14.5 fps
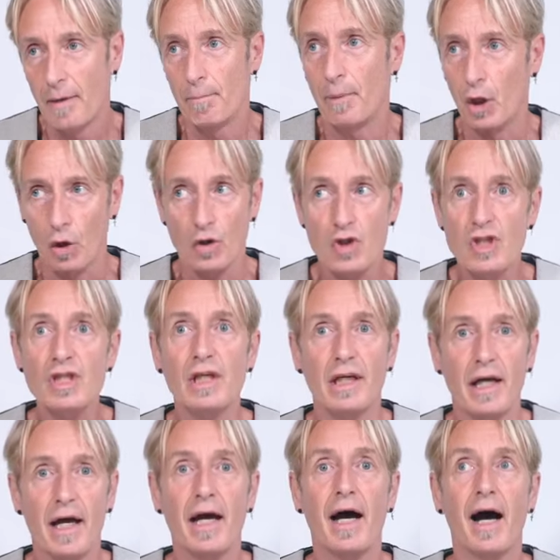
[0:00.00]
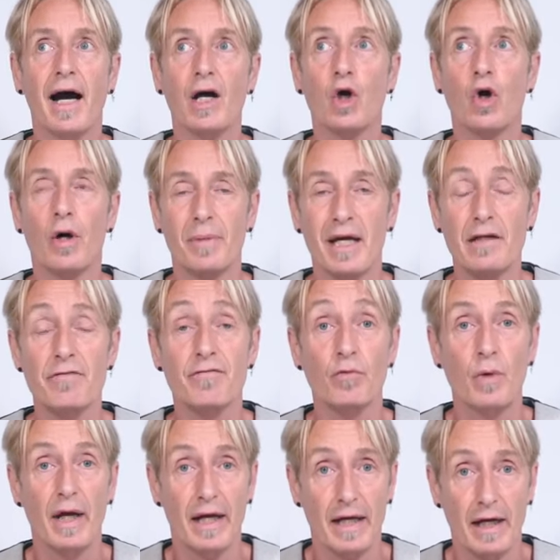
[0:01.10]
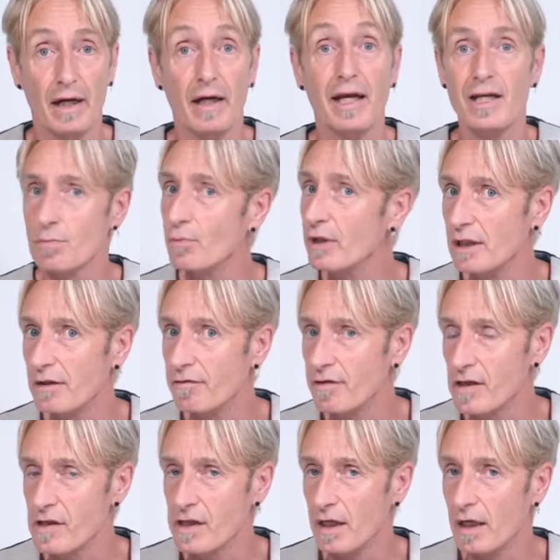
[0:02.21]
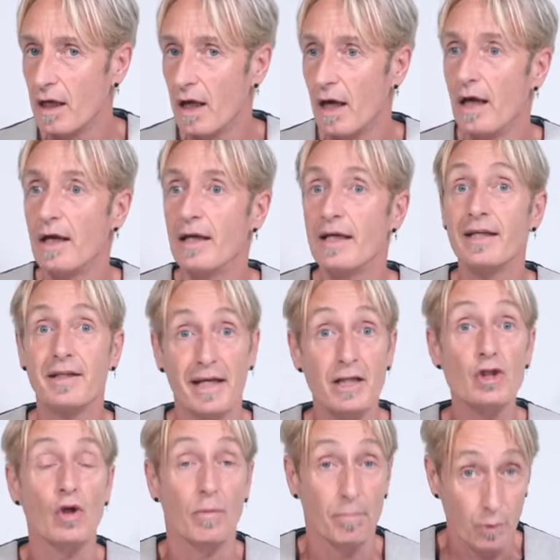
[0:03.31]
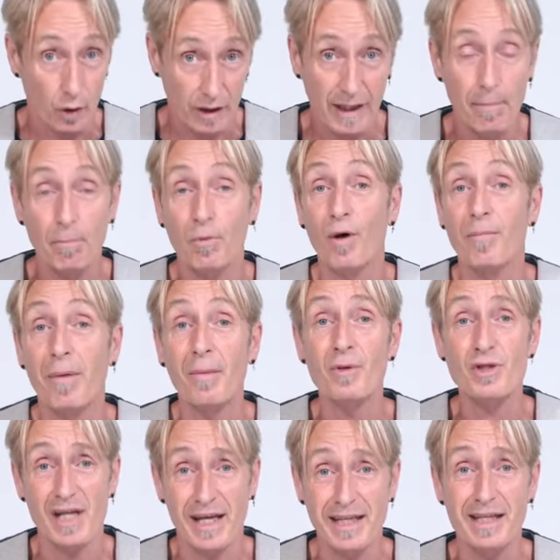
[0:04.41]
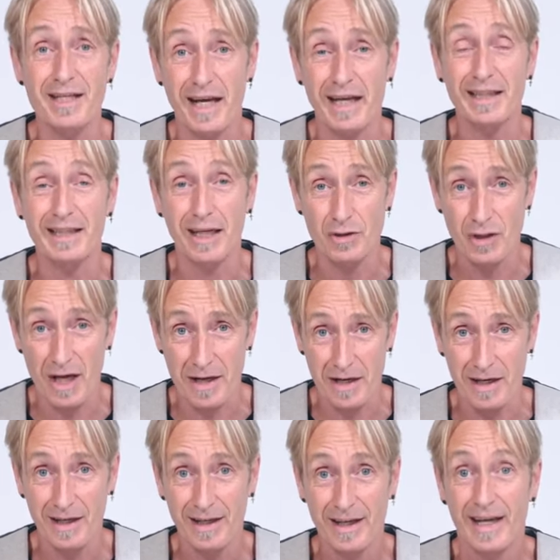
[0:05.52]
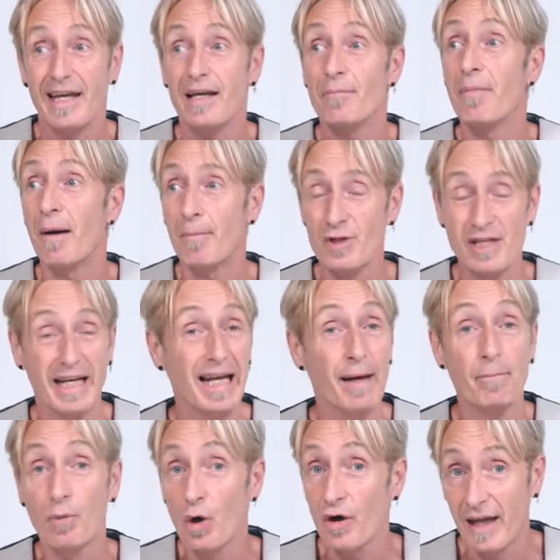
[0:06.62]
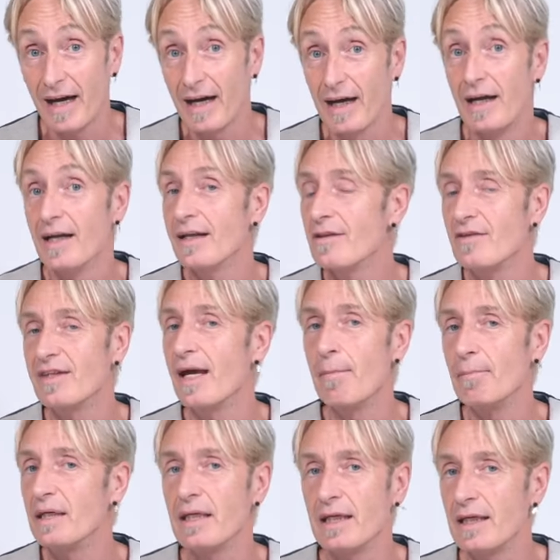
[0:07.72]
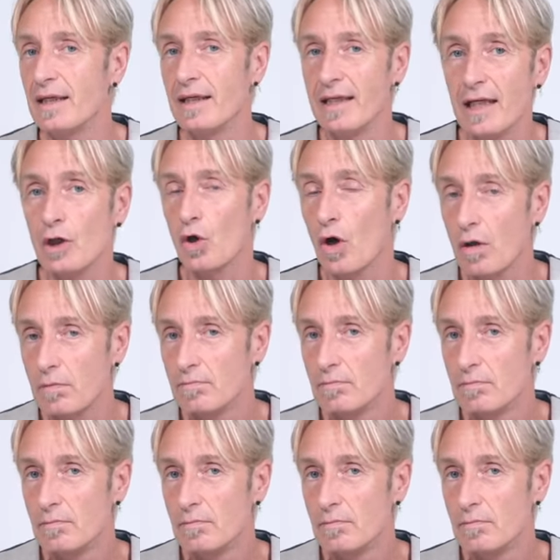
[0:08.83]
Pero sí, comer fuera es muy difícil. Y de hecho, por ejemplo, vamos a ir a Inglaterra, vamos a la boda de mi hijo.